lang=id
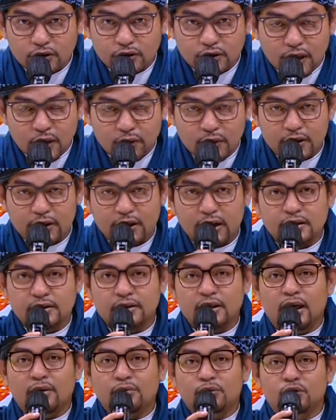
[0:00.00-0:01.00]
salawat dan
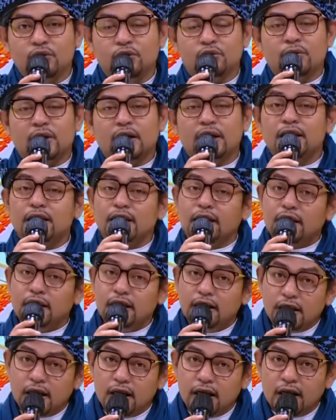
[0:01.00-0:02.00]
salam untuk baginda
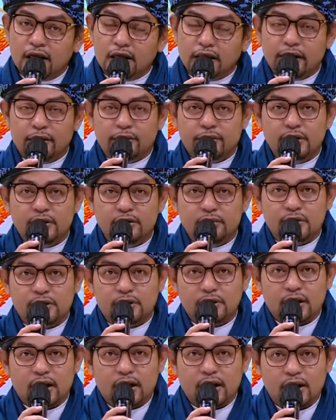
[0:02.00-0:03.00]
kita Nabi
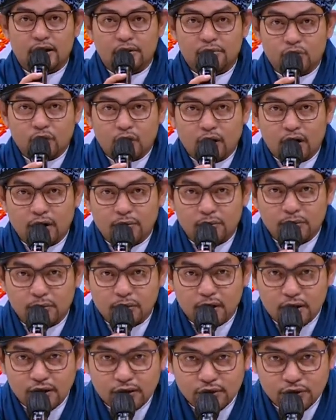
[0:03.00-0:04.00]
besar
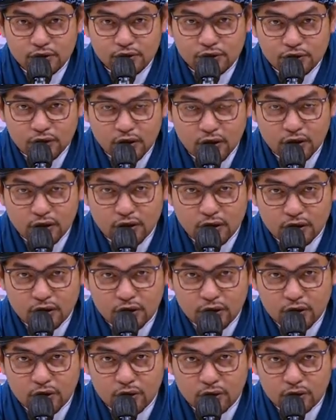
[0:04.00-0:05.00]
Muhammad
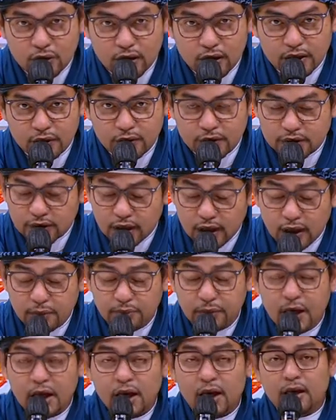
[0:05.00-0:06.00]
Sallallahu Alaihi Wasallam